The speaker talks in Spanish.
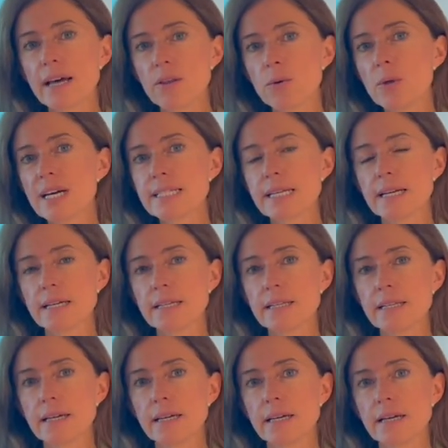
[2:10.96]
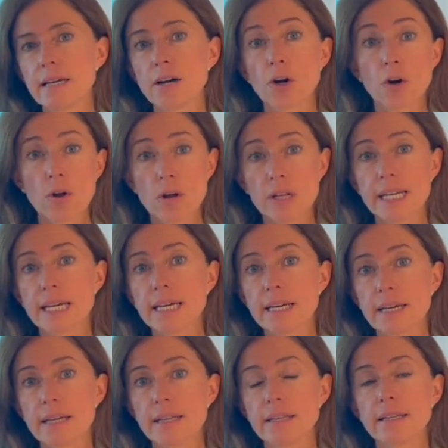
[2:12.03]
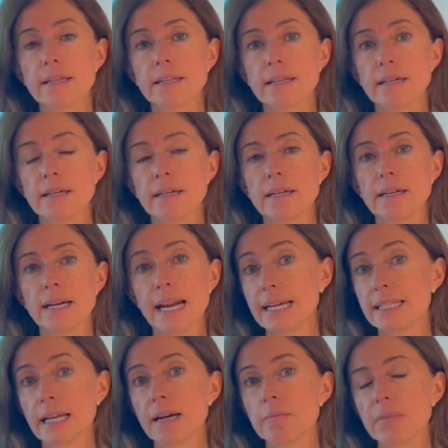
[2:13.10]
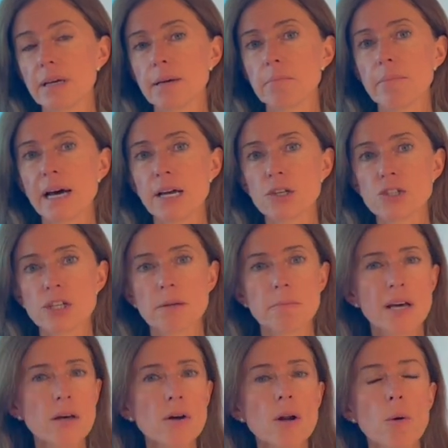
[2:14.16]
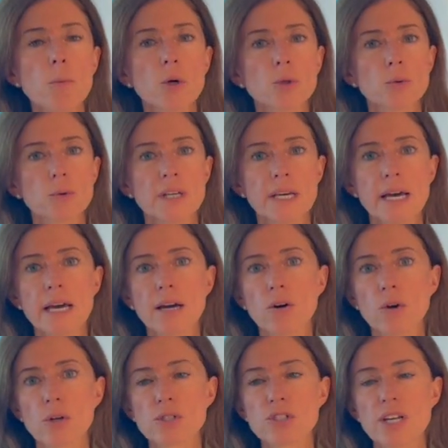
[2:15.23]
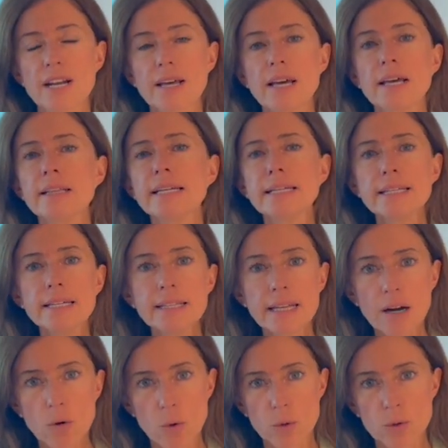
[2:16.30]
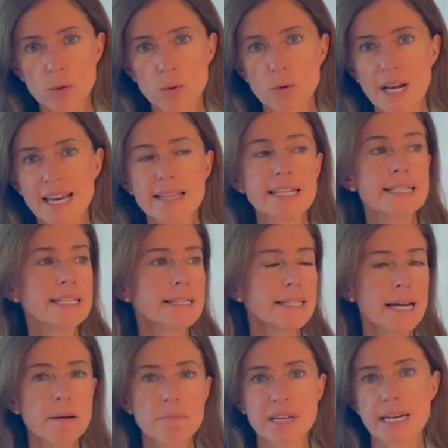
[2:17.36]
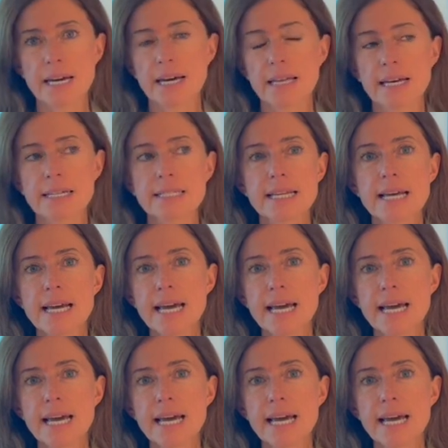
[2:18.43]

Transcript: a dudas, en este rol de que de LATAM en me ha dado la oportunidad de conocer distintas culturas, distintas miradas.